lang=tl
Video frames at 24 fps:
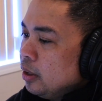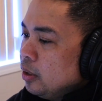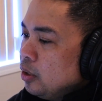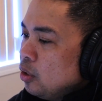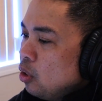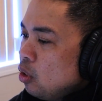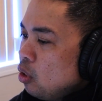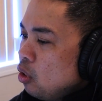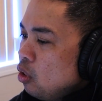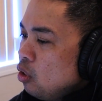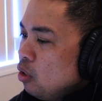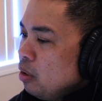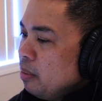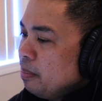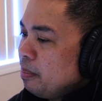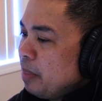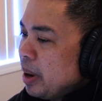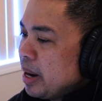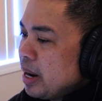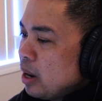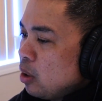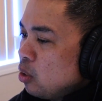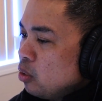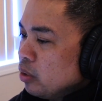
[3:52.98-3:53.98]
Noong
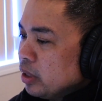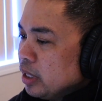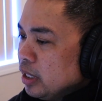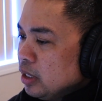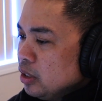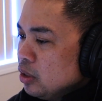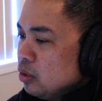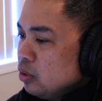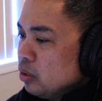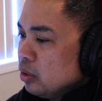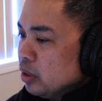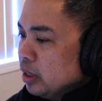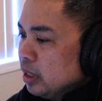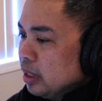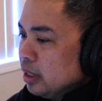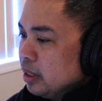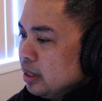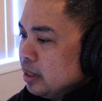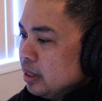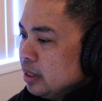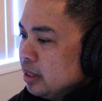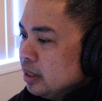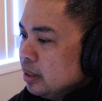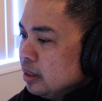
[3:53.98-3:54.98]
panahong iyon,
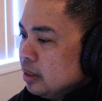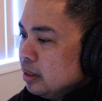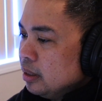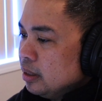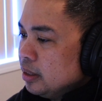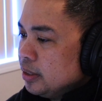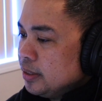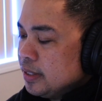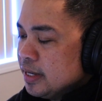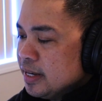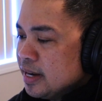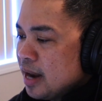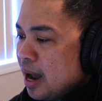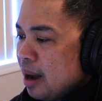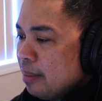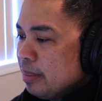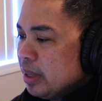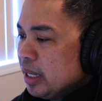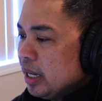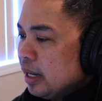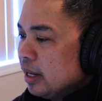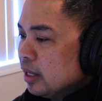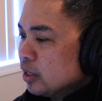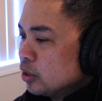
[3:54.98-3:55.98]

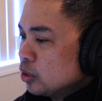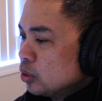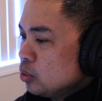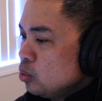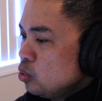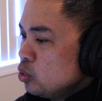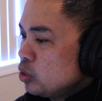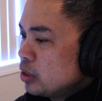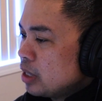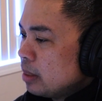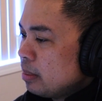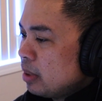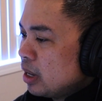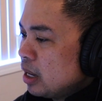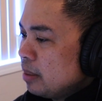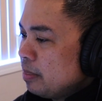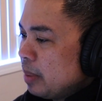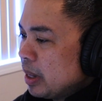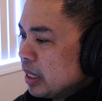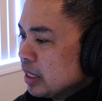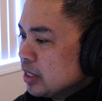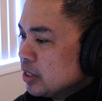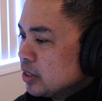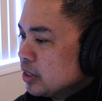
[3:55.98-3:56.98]
Sinabi ni Jesus sa mga
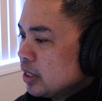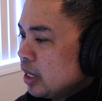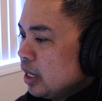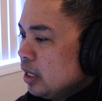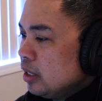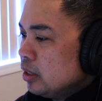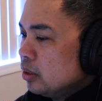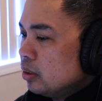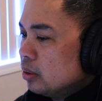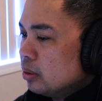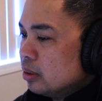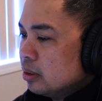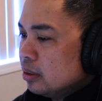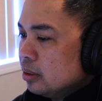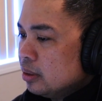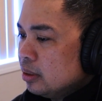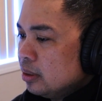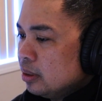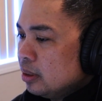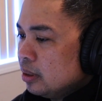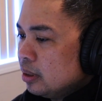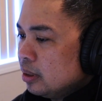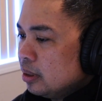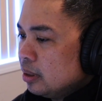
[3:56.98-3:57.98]
pariseyo,
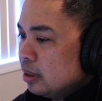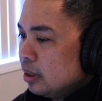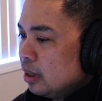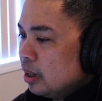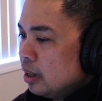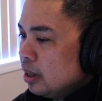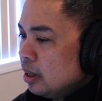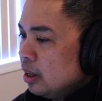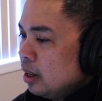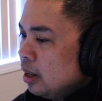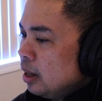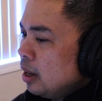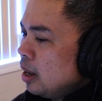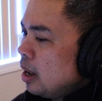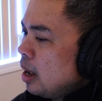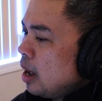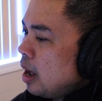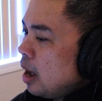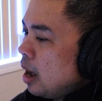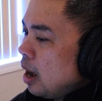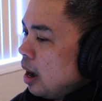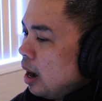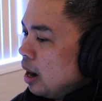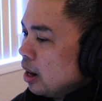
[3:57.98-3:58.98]

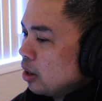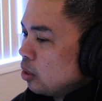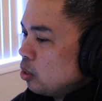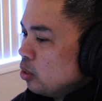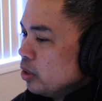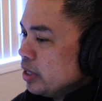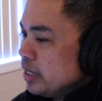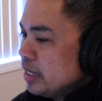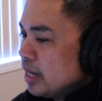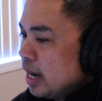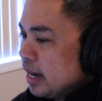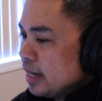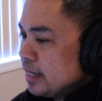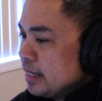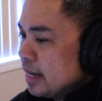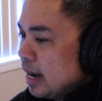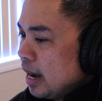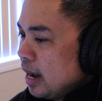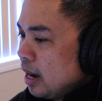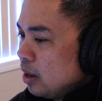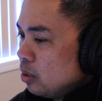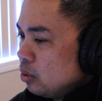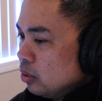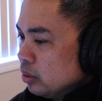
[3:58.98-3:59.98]
Ako'y
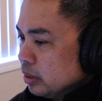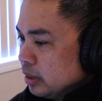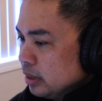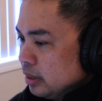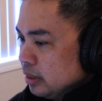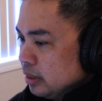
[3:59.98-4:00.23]
yayaon,